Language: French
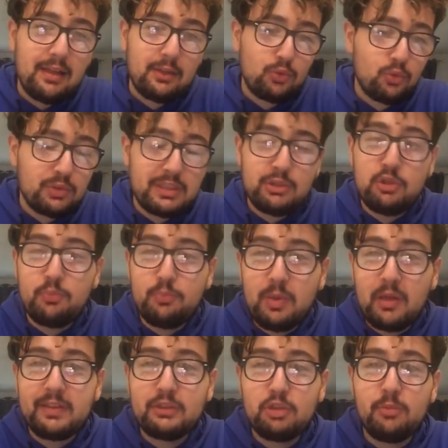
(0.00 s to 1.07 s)
Continue
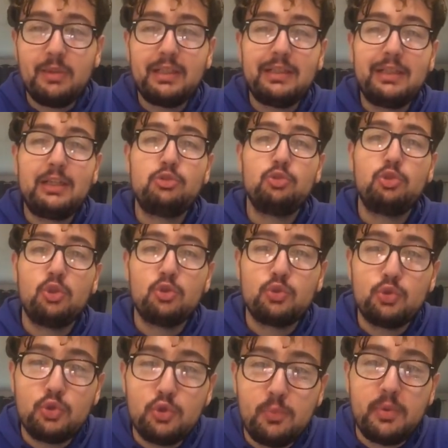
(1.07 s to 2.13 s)
pas avec ce mec-là, je t'en
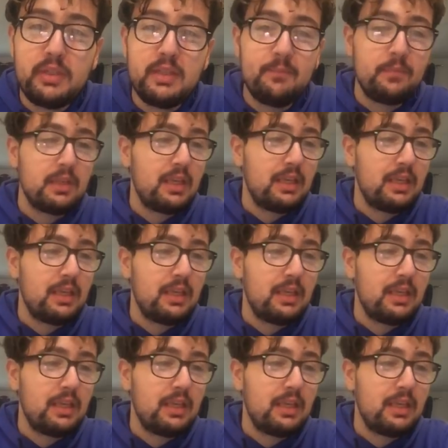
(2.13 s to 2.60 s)
supplie.